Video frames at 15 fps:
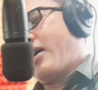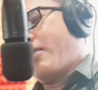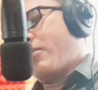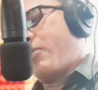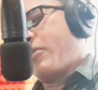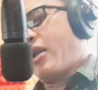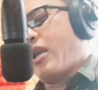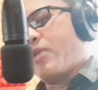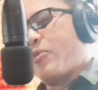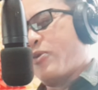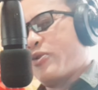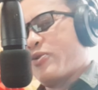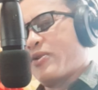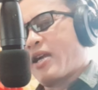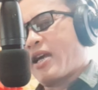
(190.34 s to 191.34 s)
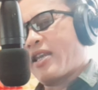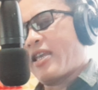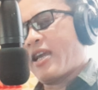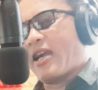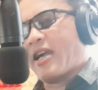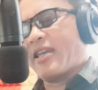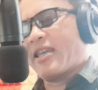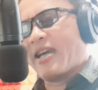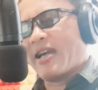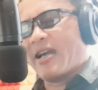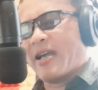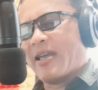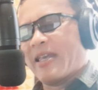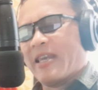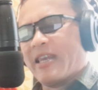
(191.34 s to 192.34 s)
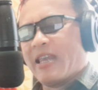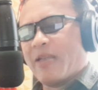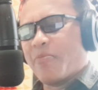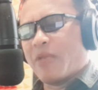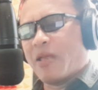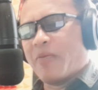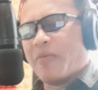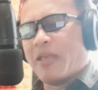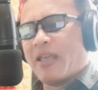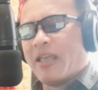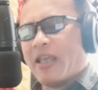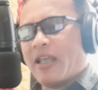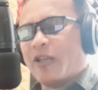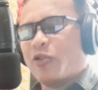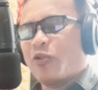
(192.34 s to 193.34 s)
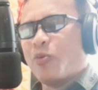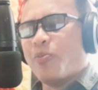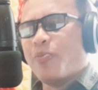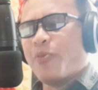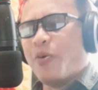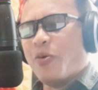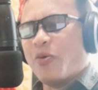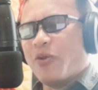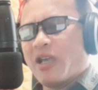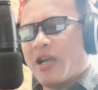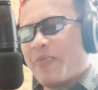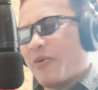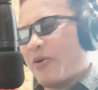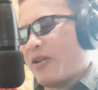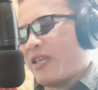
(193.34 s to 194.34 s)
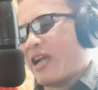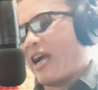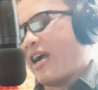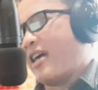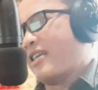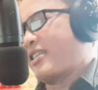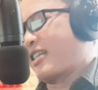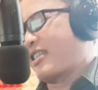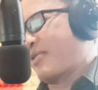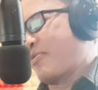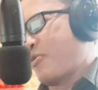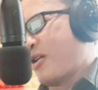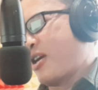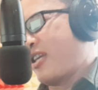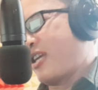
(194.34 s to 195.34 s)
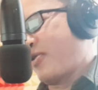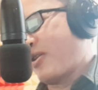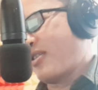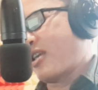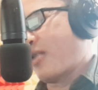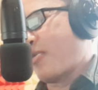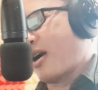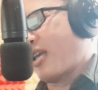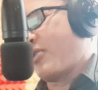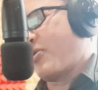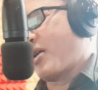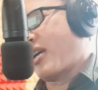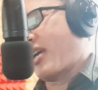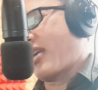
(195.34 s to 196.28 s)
Mimi Limun juga nih ya. Ada ini Mimi Cumpu ya pokoknya asik semua nih nuansa Banyuwangi.